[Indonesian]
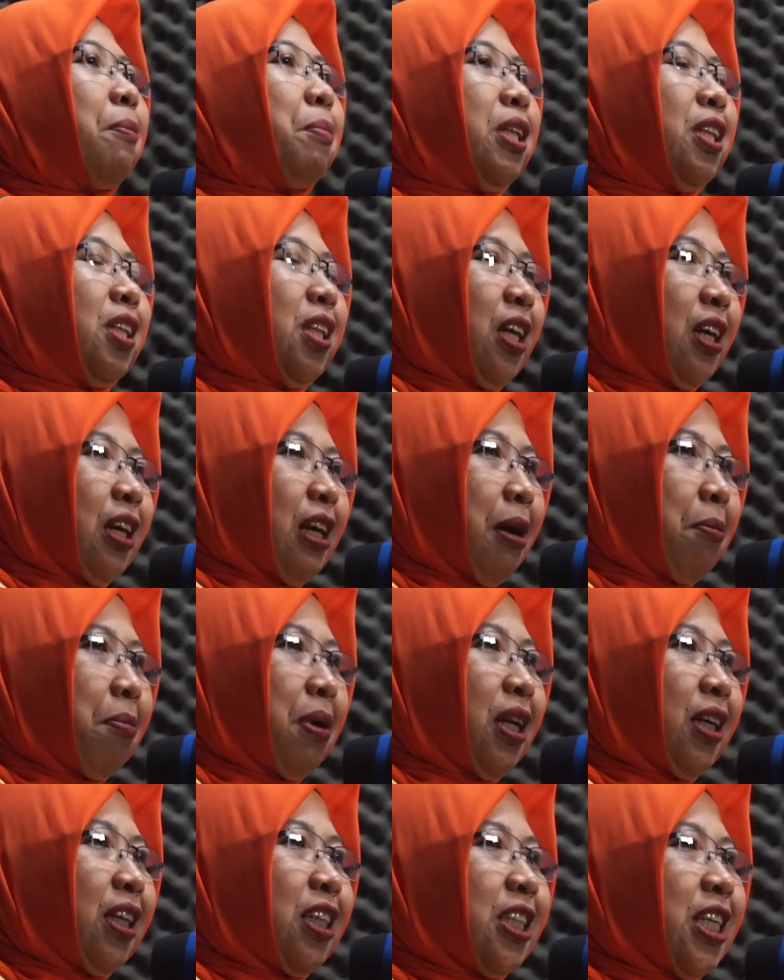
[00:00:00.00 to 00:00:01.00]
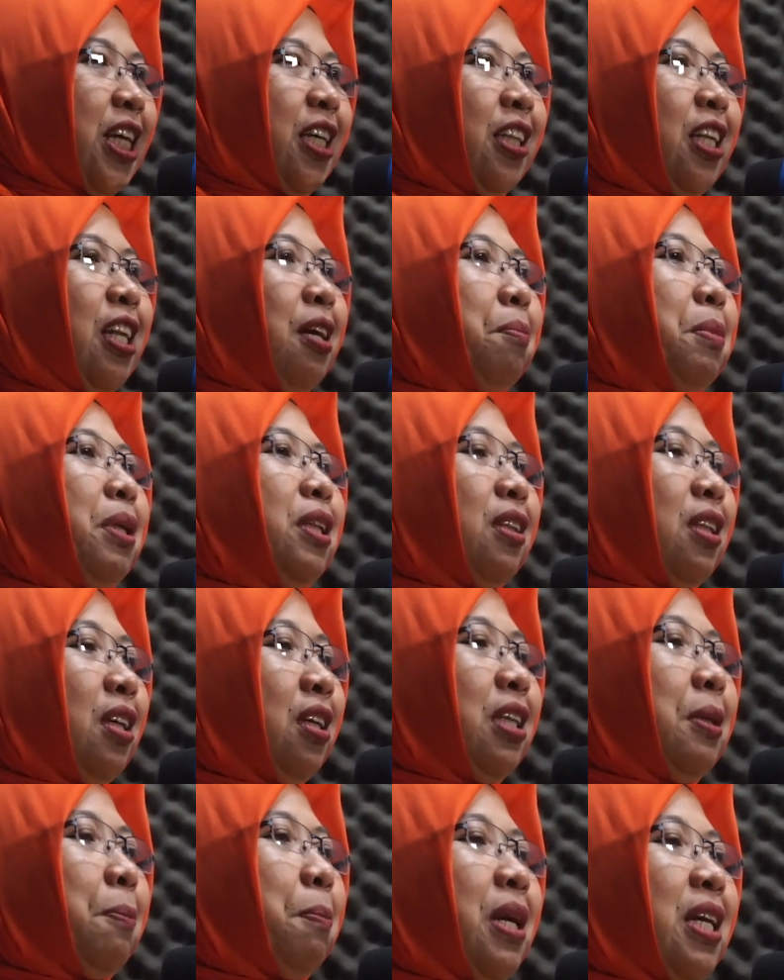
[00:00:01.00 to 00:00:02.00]
nggak pinter, apalagi saya tidak
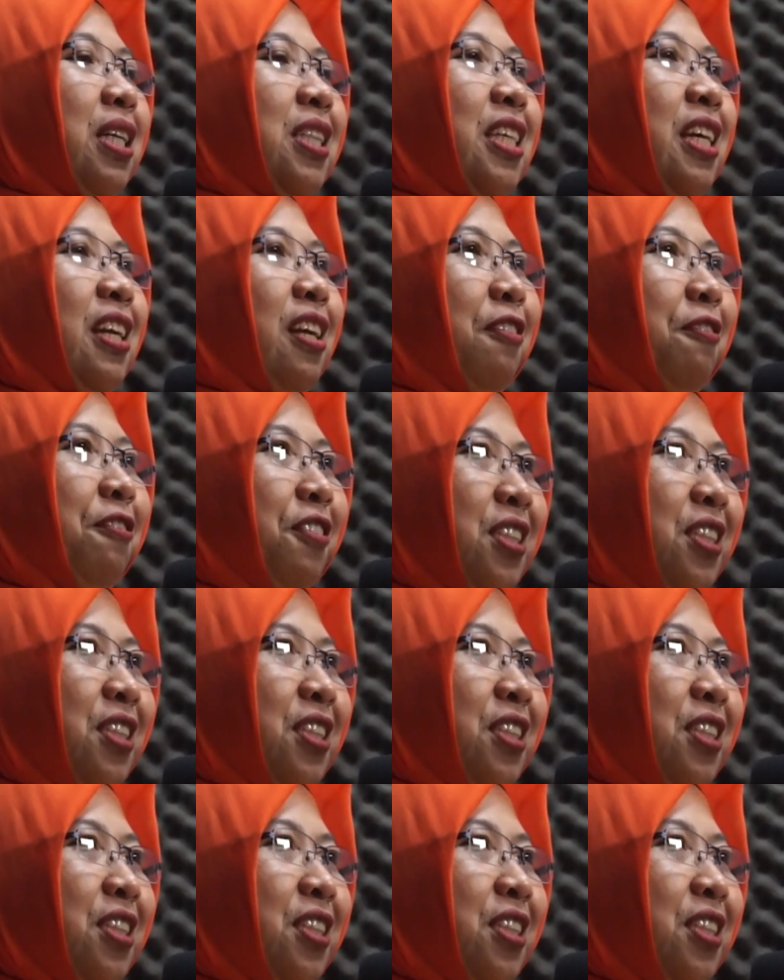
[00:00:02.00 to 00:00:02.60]
pinter di pelajaran